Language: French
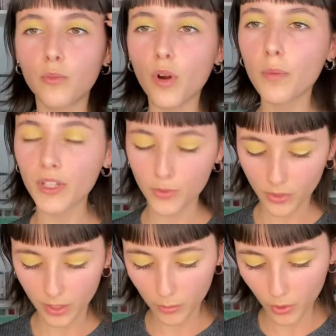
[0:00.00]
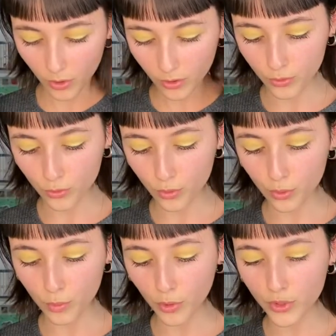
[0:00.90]
Moi personnellement,
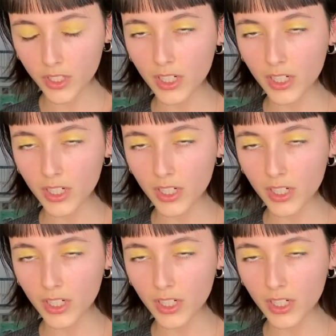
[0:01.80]
je pense